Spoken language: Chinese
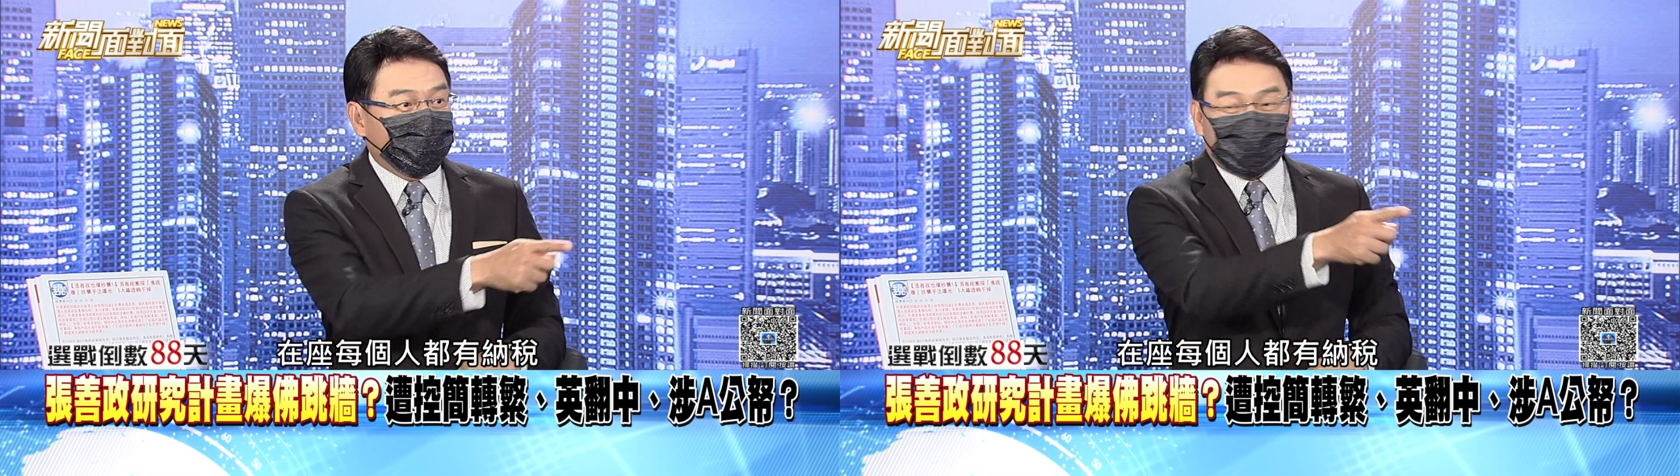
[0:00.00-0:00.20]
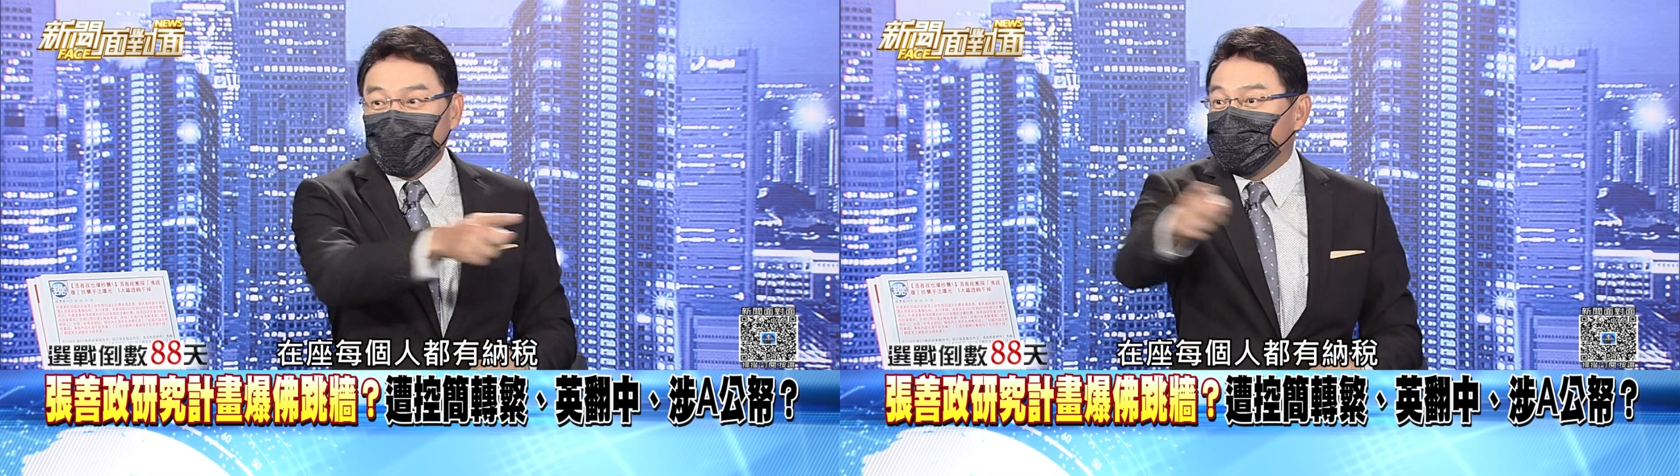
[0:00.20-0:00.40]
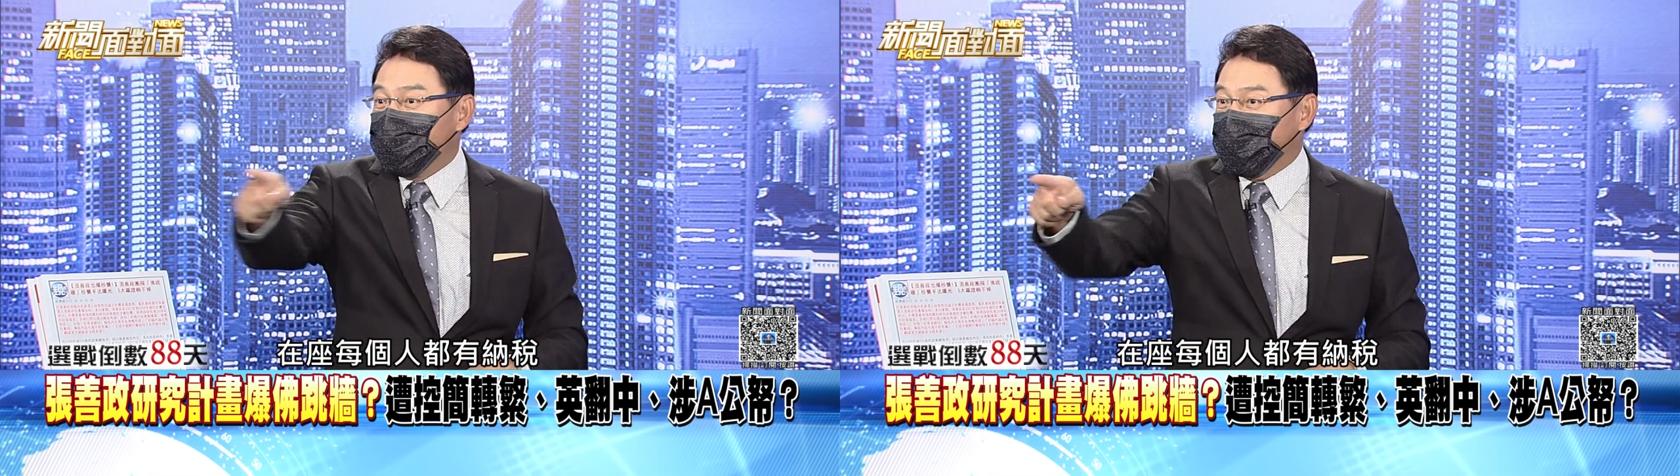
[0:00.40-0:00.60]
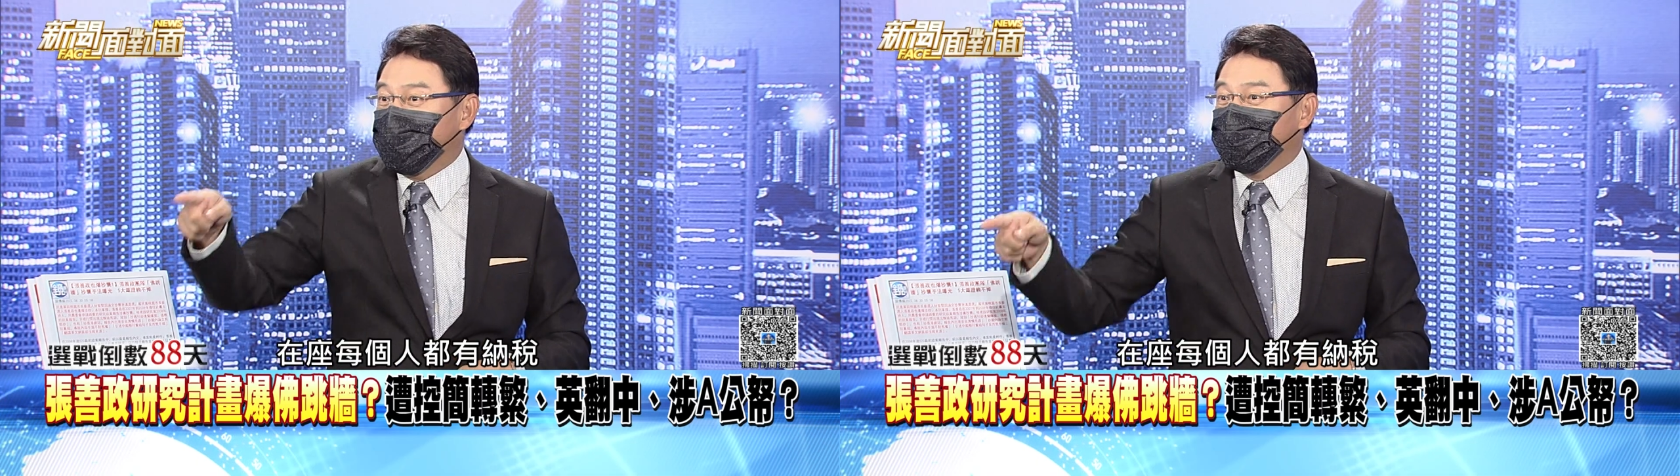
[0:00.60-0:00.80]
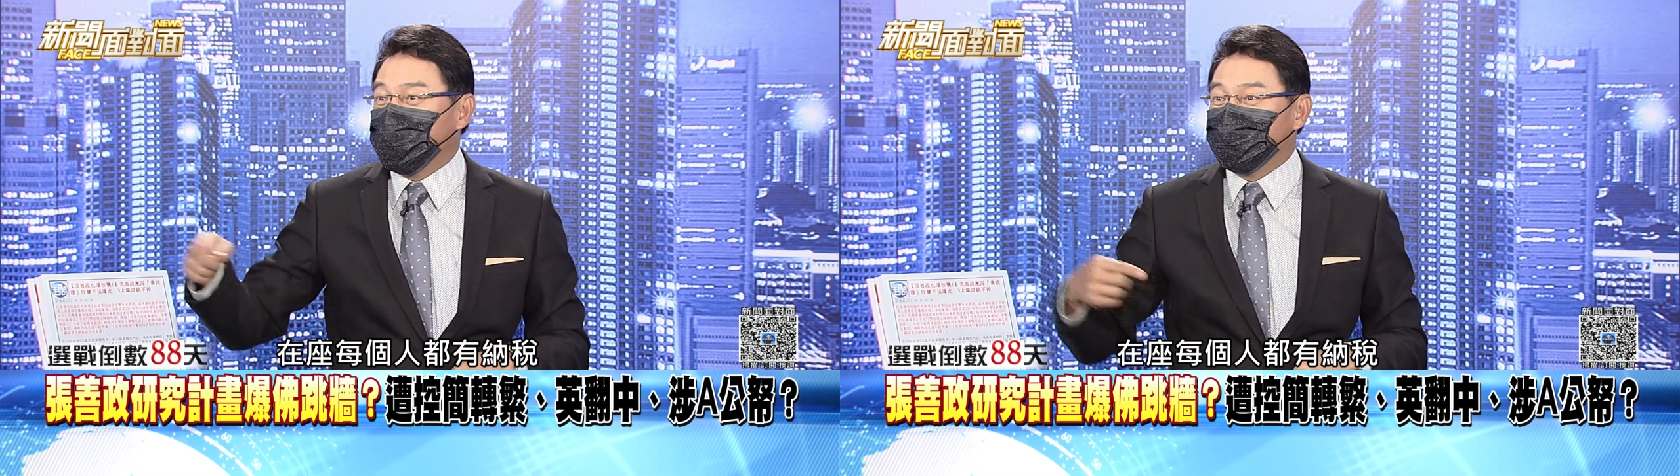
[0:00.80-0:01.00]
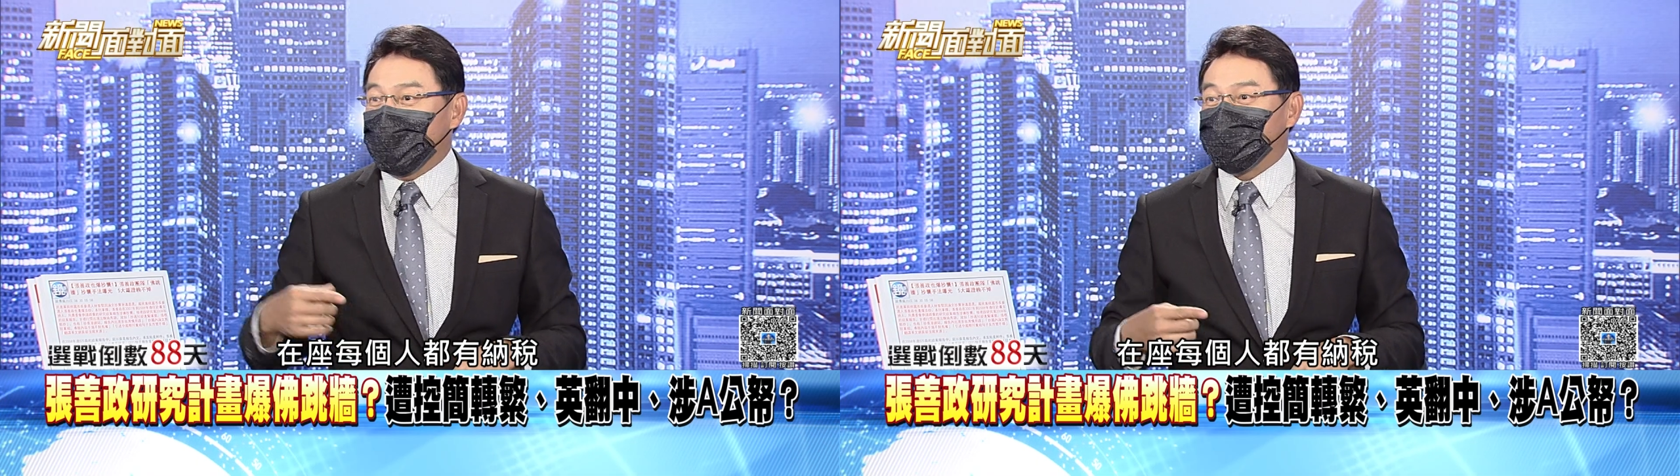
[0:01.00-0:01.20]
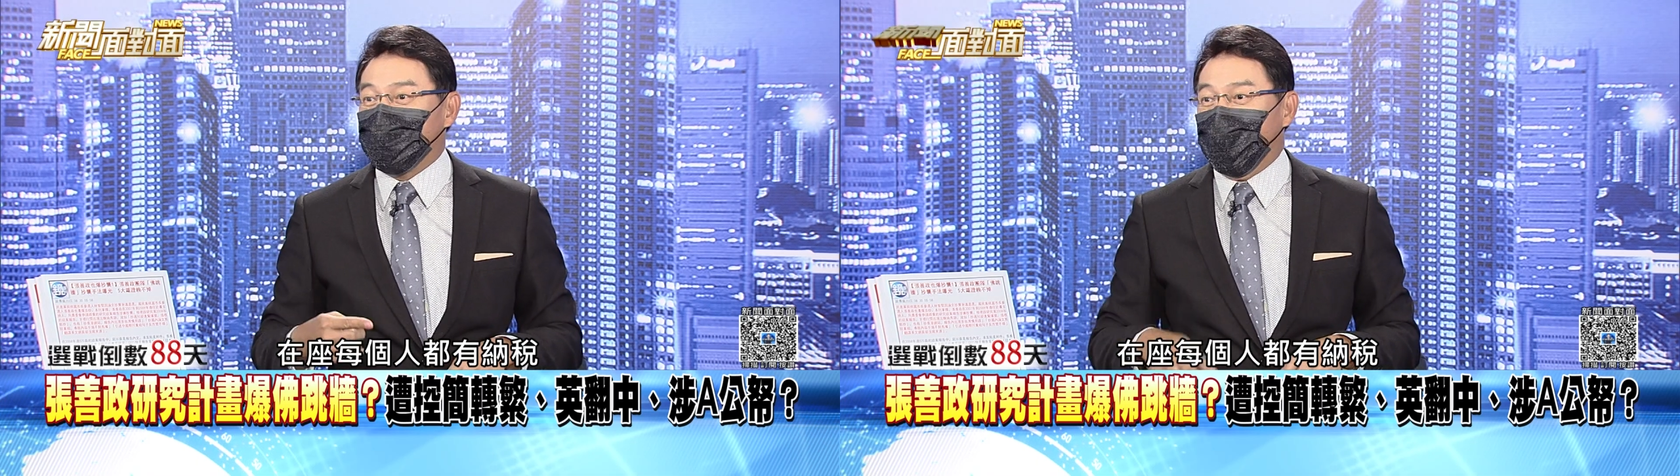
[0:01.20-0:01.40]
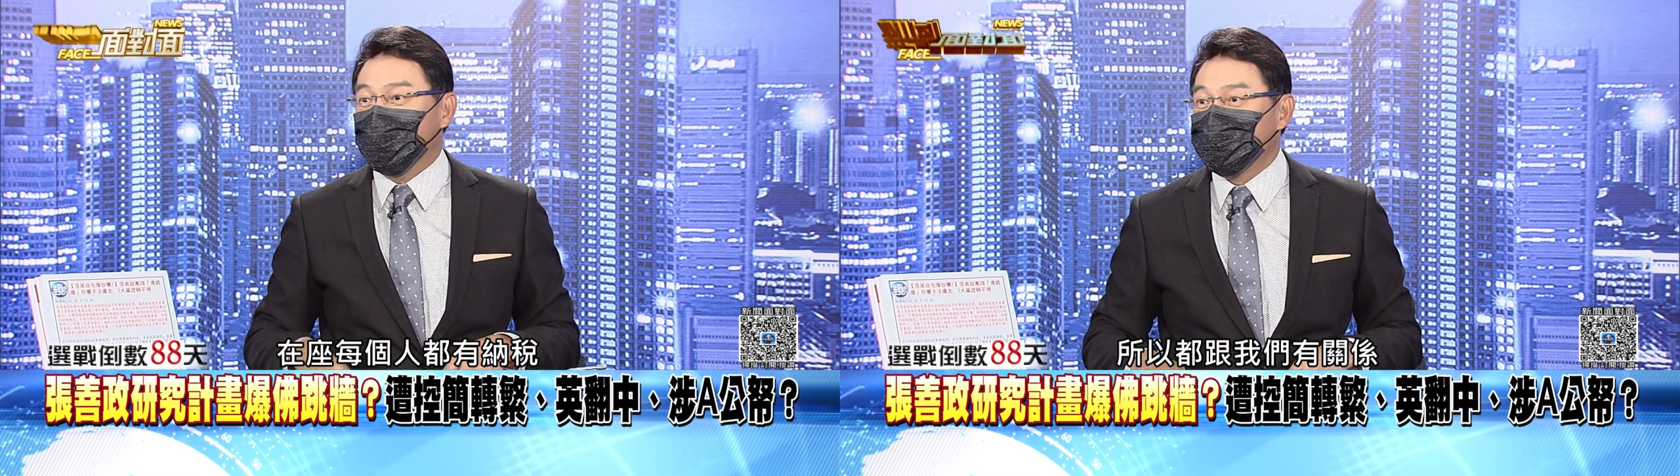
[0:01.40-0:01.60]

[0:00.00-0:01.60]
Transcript: 在座每个人都有纳税嘛，